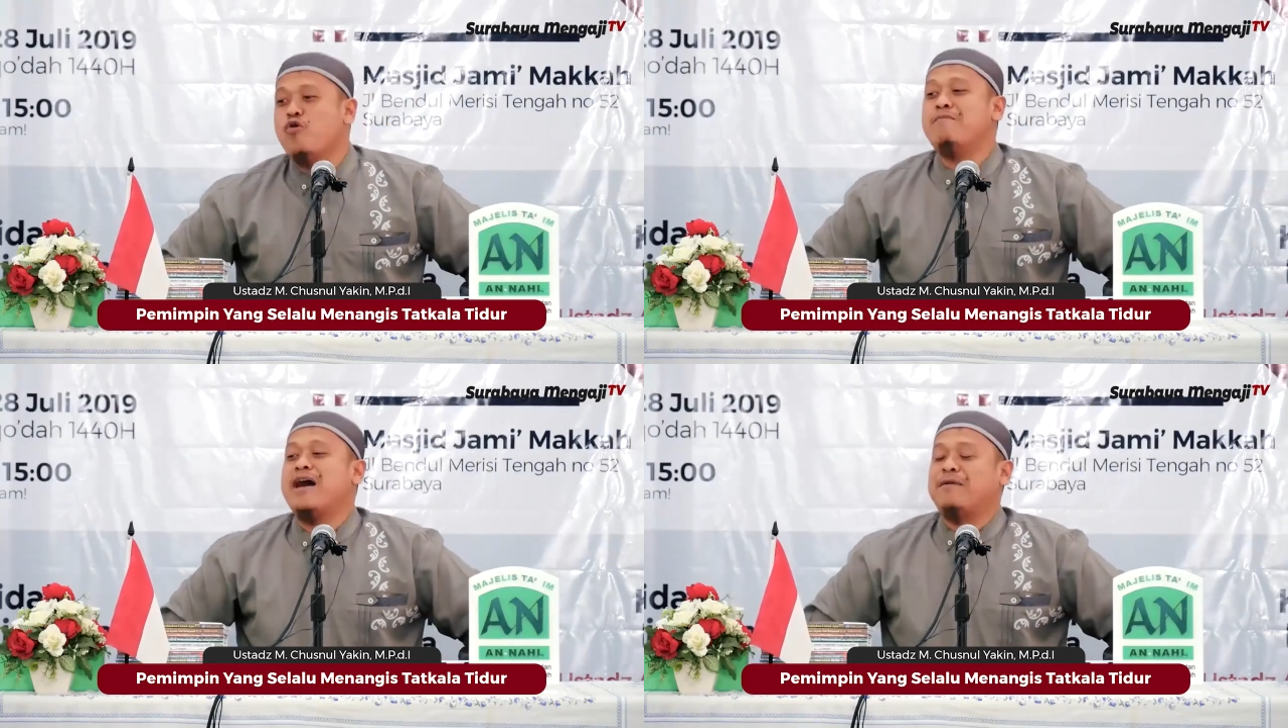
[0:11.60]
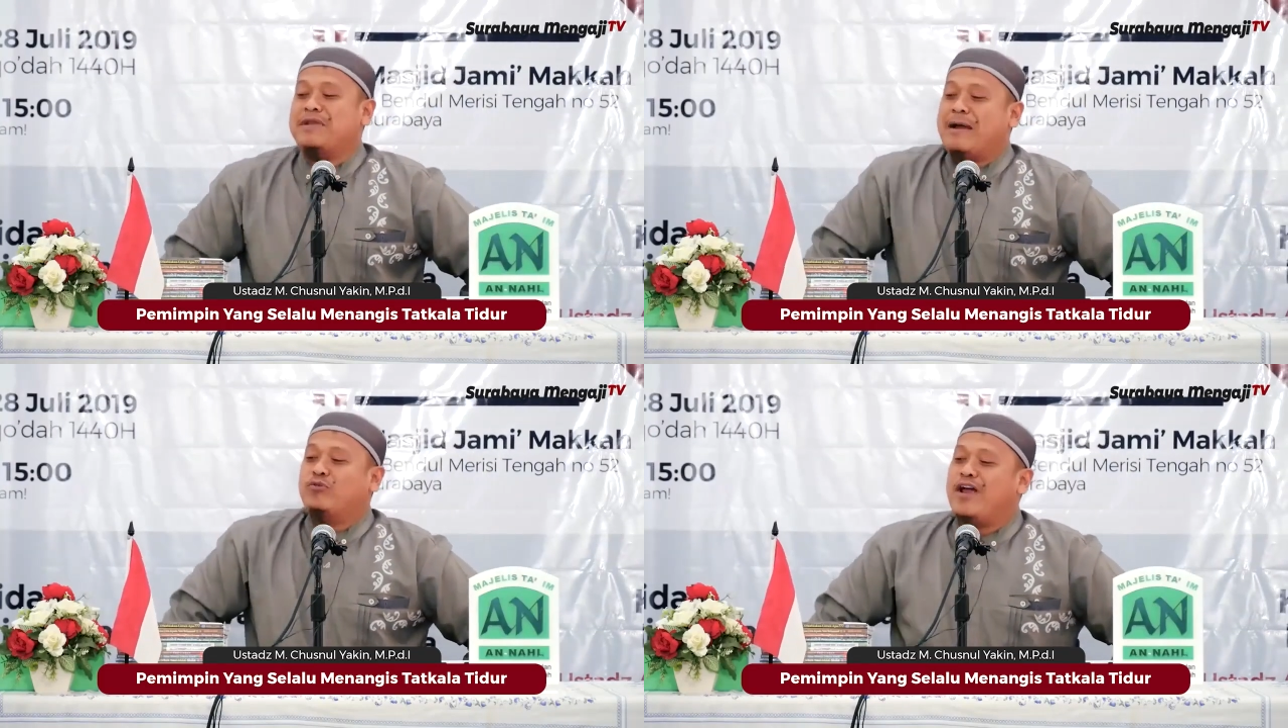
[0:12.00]
Umar
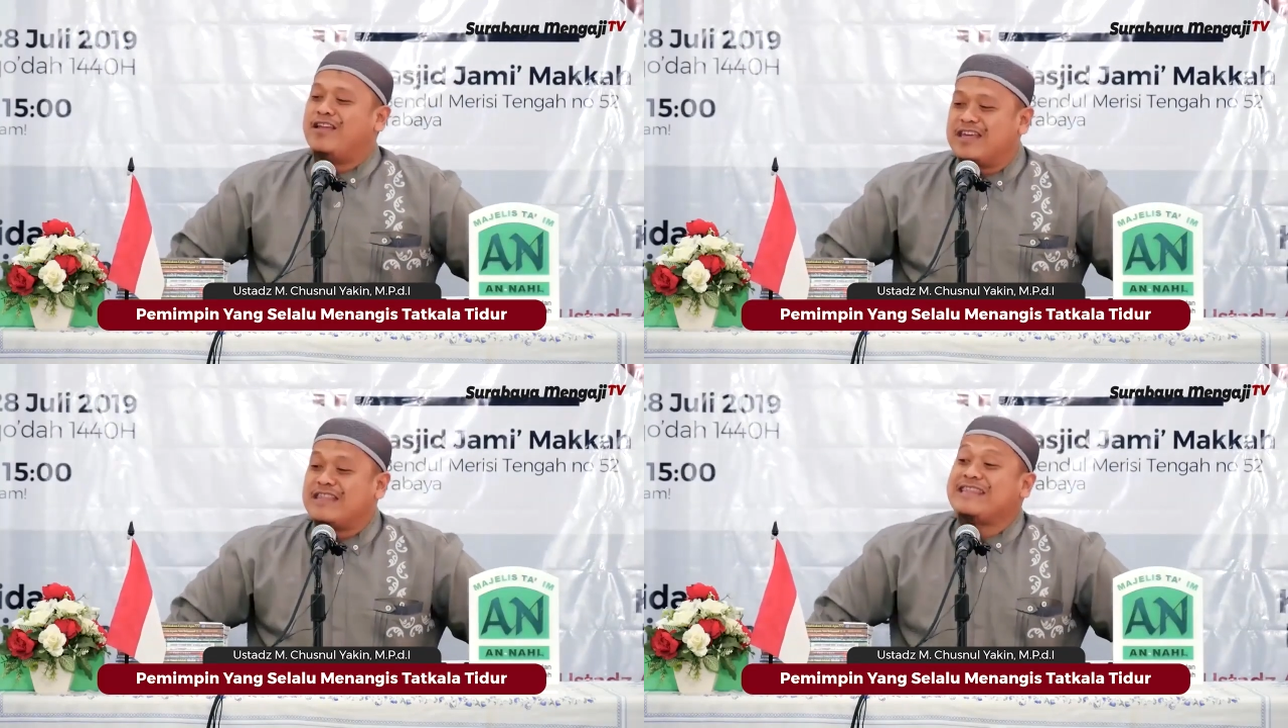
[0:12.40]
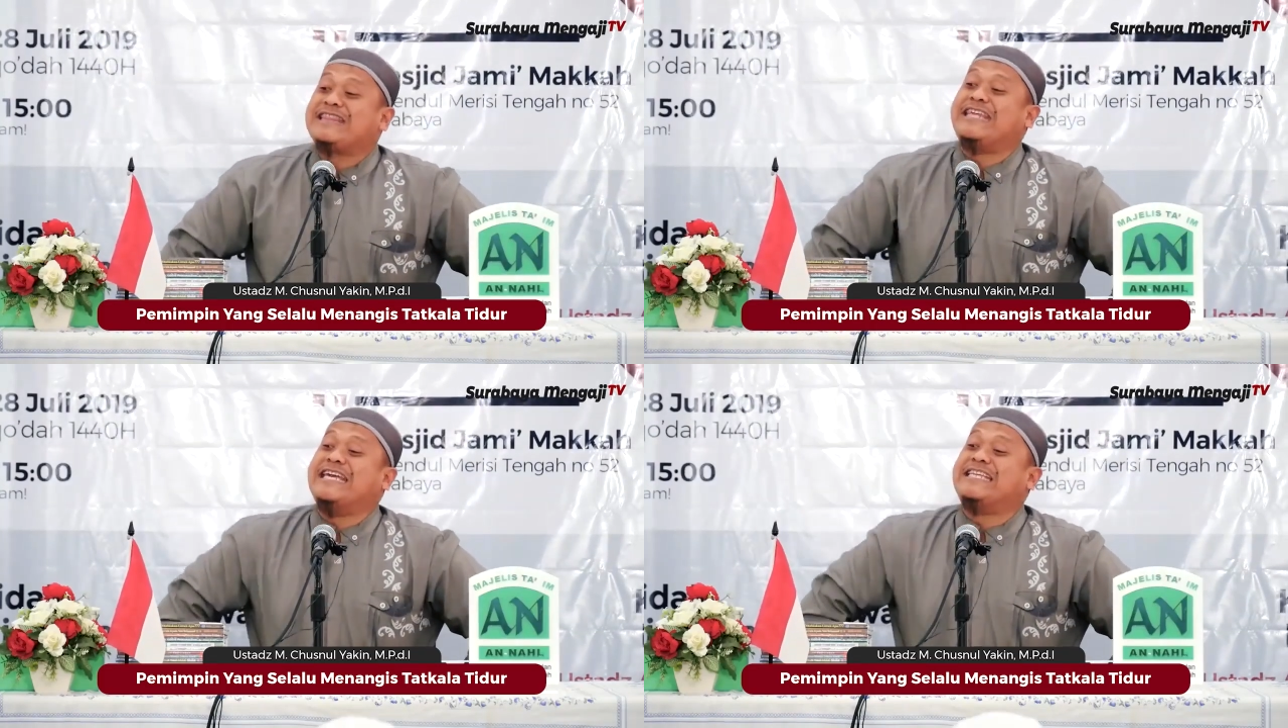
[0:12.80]
bin Abdul Aziz,
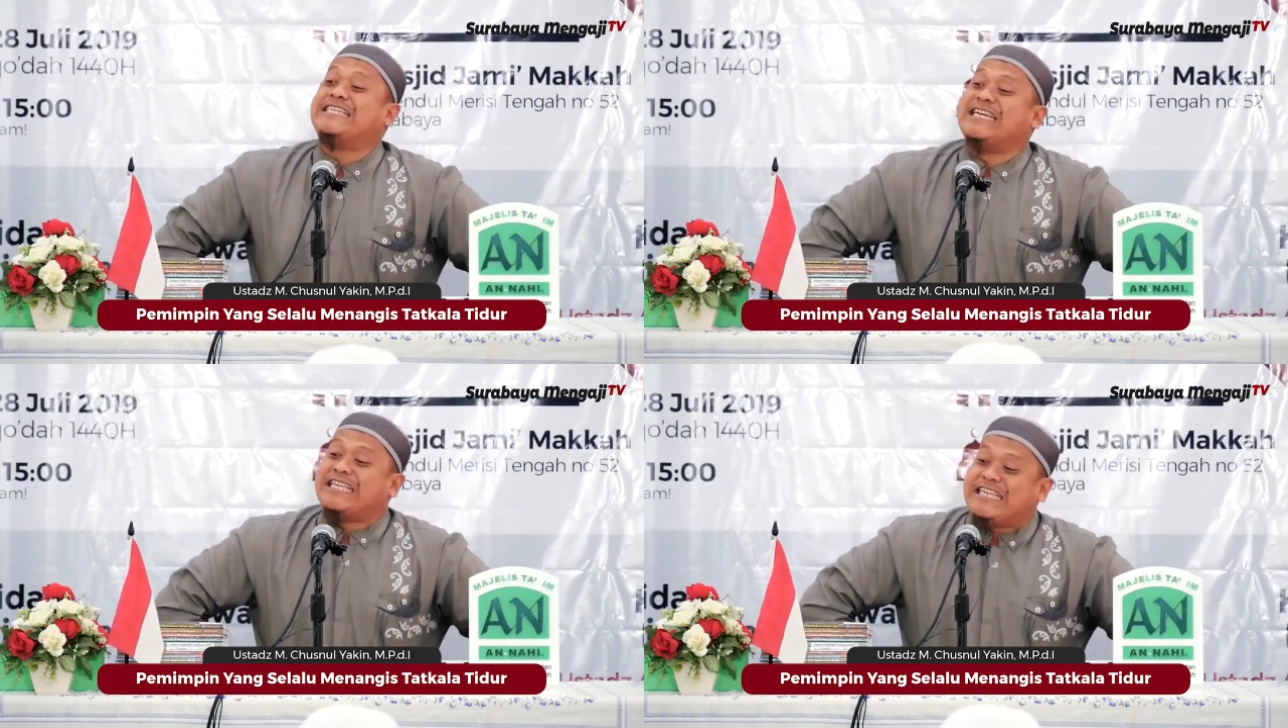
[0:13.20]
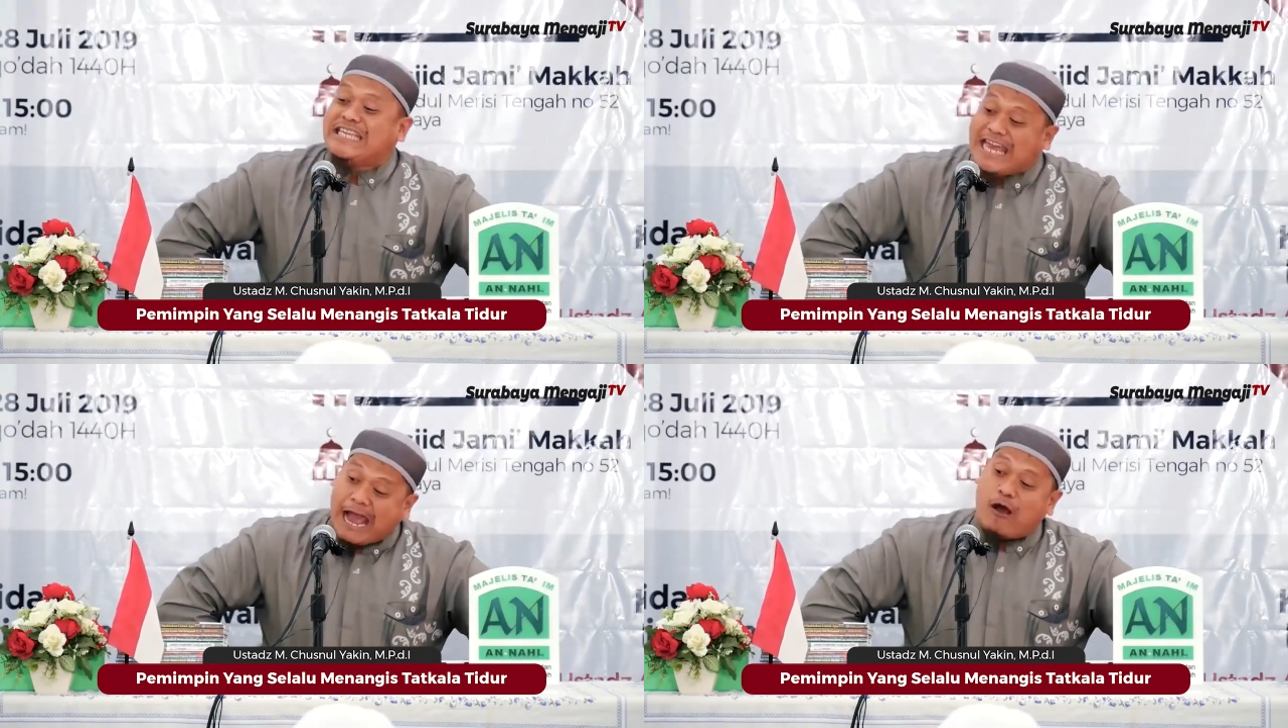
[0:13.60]

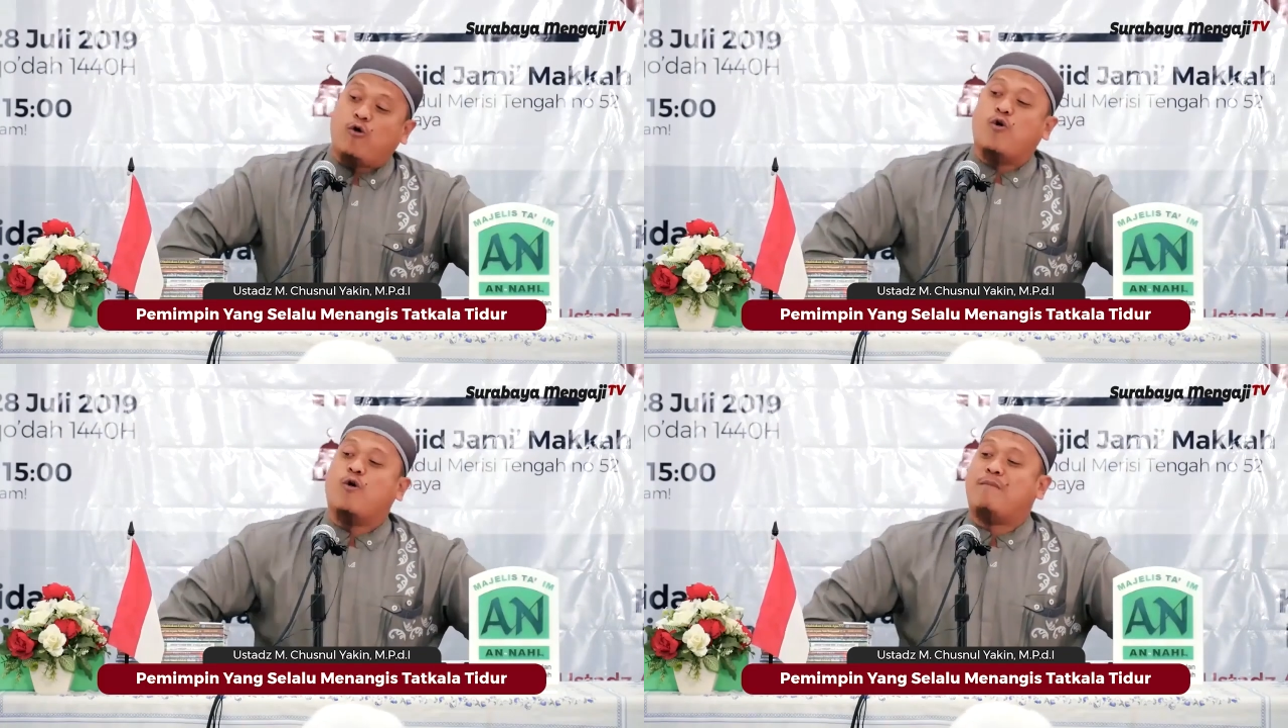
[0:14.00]
cicitnya